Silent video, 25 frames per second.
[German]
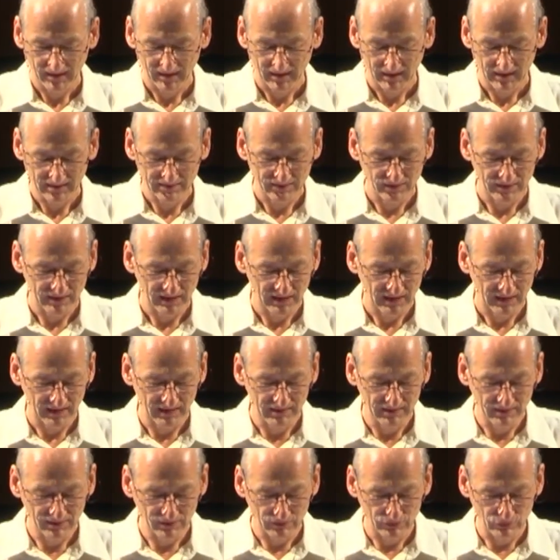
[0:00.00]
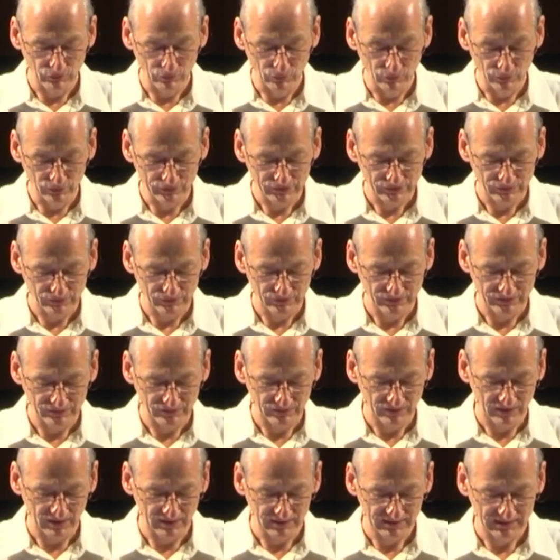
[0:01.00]
also der inneren
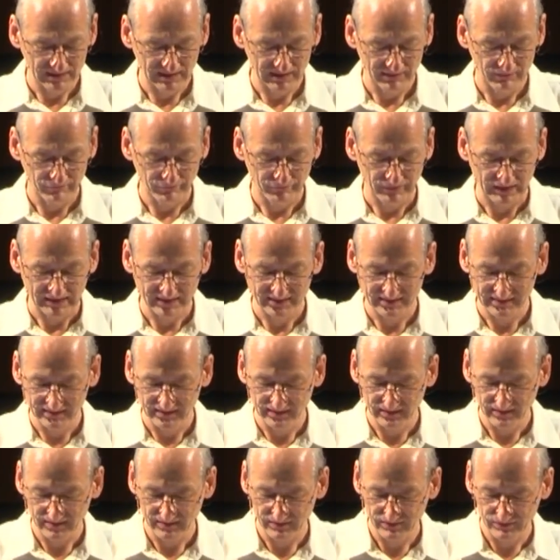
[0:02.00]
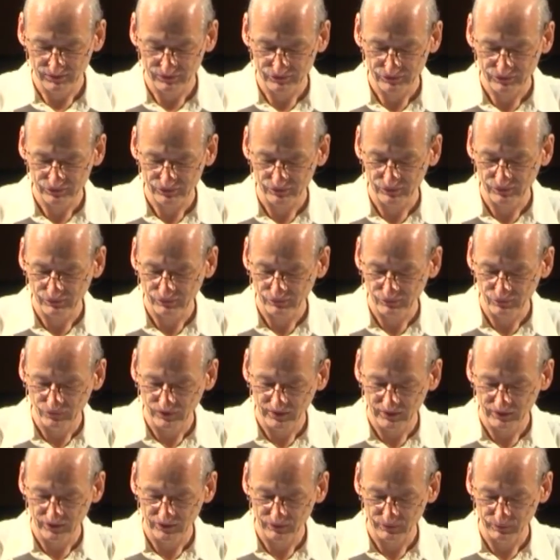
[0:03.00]
Loslösung aus den fixierenden
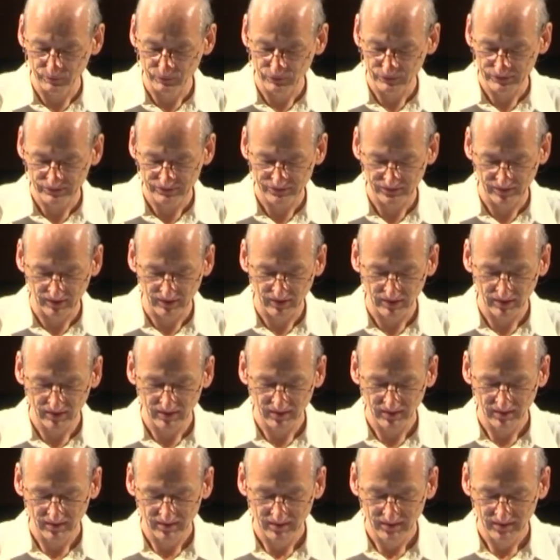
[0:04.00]
Strukturen und Mustern